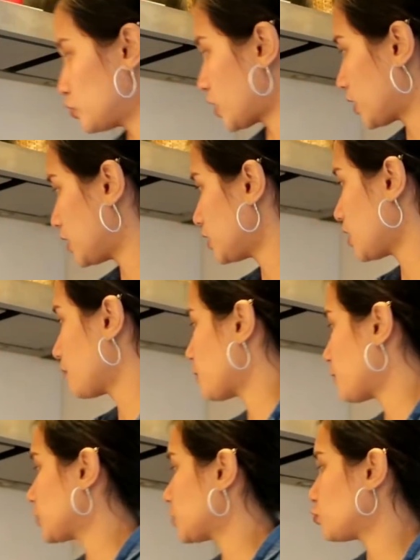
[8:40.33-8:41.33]
to saglit lang
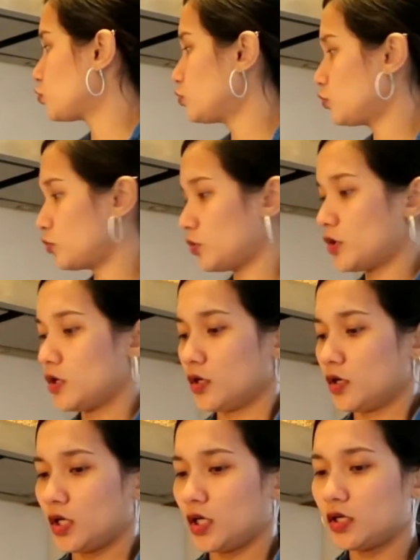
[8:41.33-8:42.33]
naman to
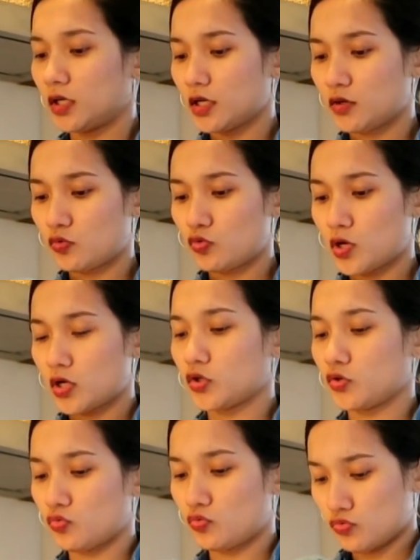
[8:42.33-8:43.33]
i-grill ko
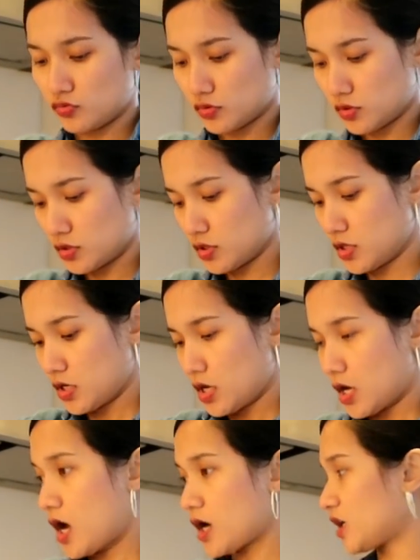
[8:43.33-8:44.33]
lang yung
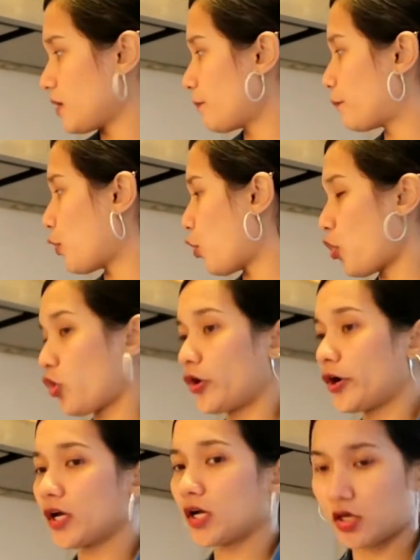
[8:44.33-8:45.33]
aking
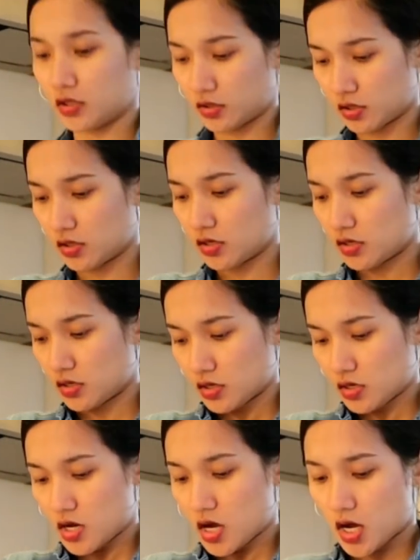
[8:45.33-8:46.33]
pork
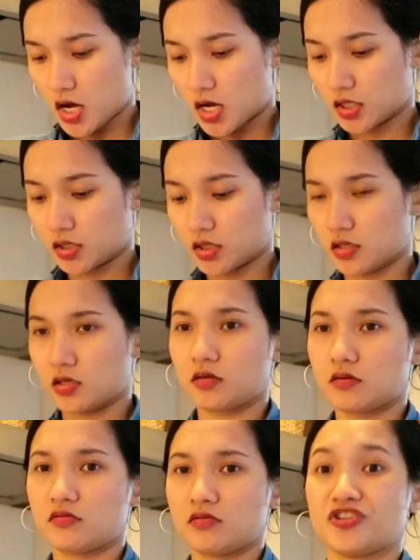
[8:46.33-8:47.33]
at
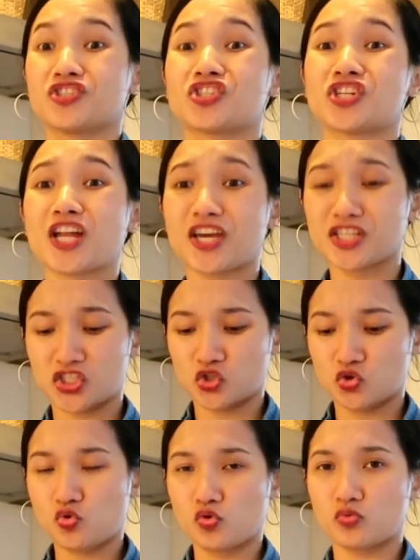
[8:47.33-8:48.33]
nice
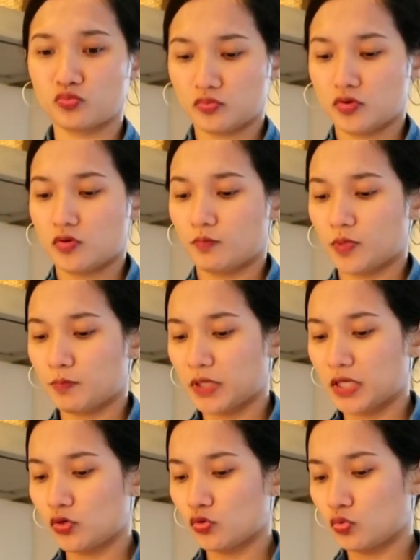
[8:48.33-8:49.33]
yung
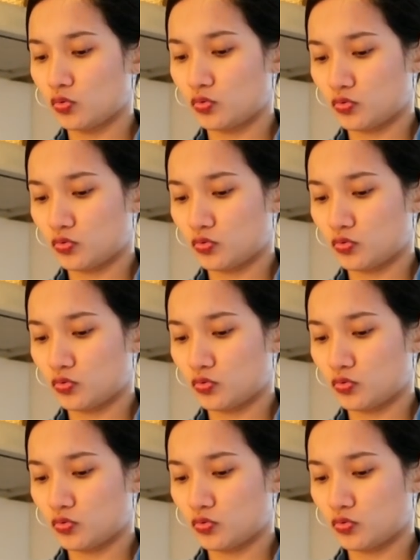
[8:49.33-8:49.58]
pipino.